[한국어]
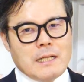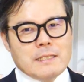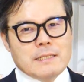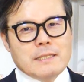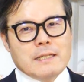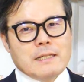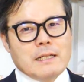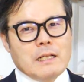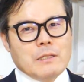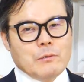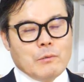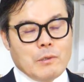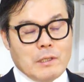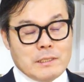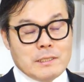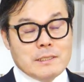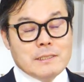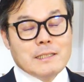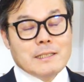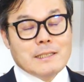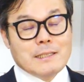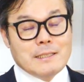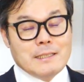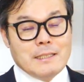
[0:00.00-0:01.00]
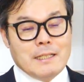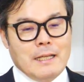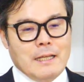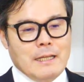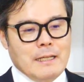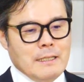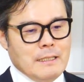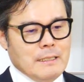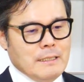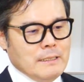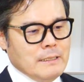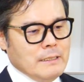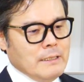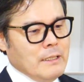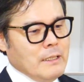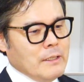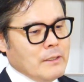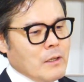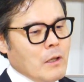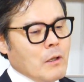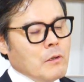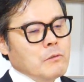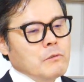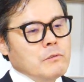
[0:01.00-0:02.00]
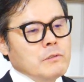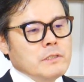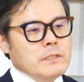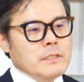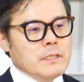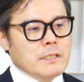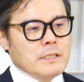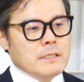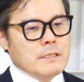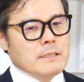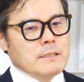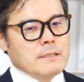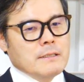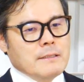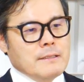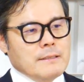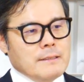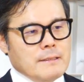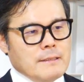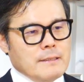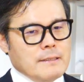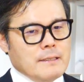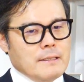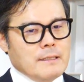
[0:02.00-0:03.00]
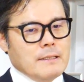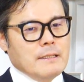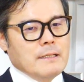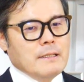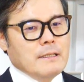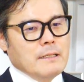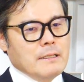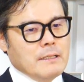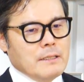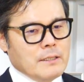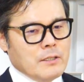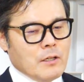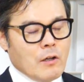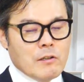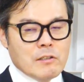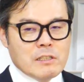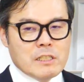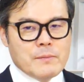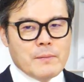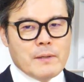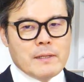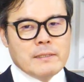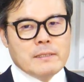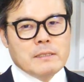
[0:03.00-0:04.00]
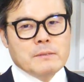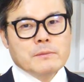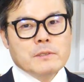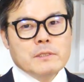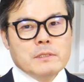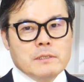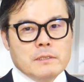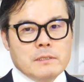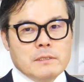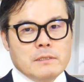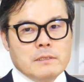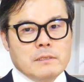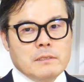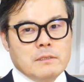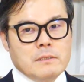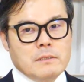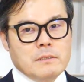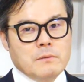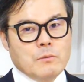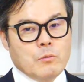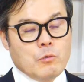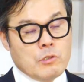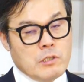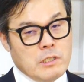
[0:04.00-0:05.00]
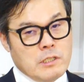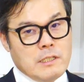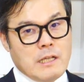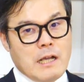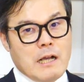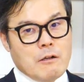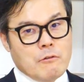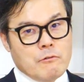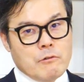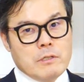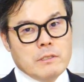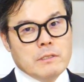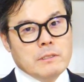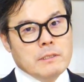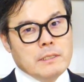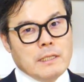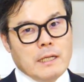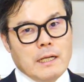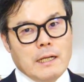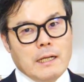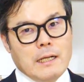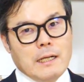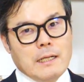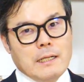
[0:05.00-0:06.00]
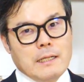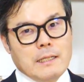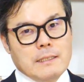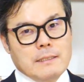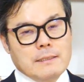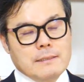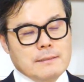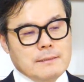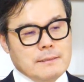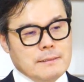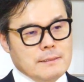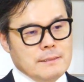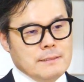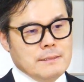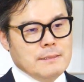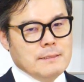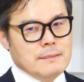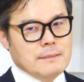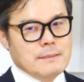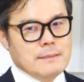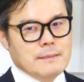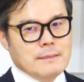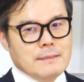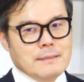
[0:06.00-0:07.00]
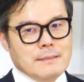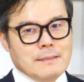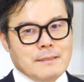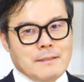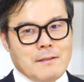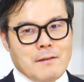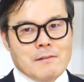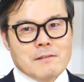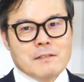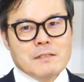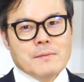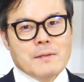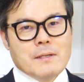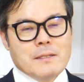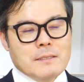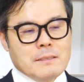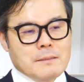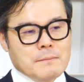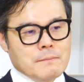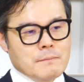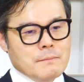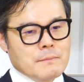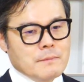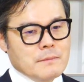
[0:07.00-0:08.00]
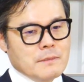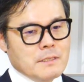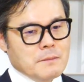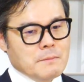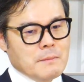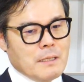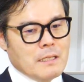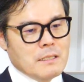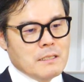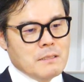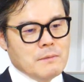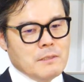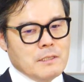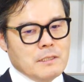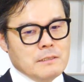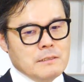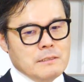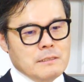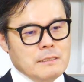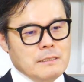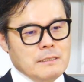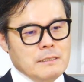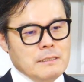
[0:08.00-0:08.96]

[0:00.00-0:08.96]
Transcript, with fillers: 하는 얘기랑 똑같은 얘기인데 결국 이제 현금의 흐름을 놓치지 않고 있느냐. 어? 어? 현금의 흐름. 즉 말하자면